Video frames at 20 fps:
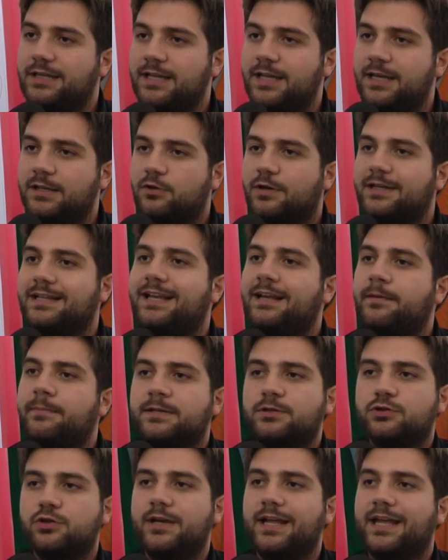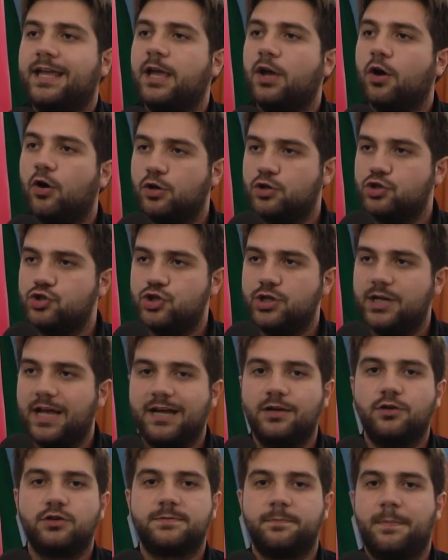indietro a delle persone che oggi
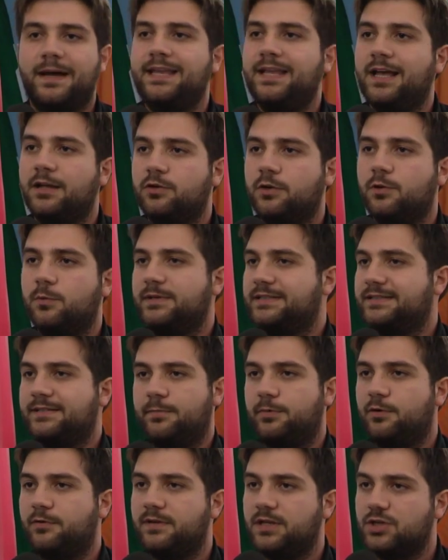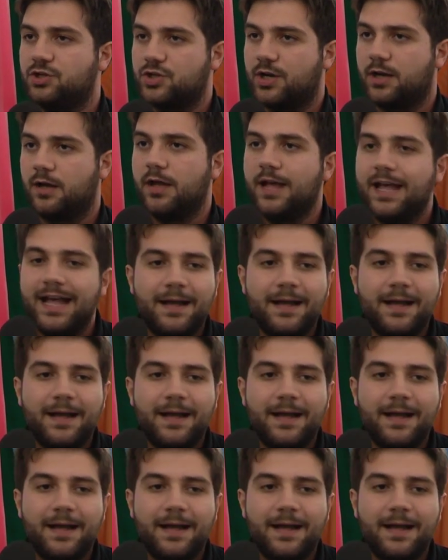hanno sbagliato in questa provincia,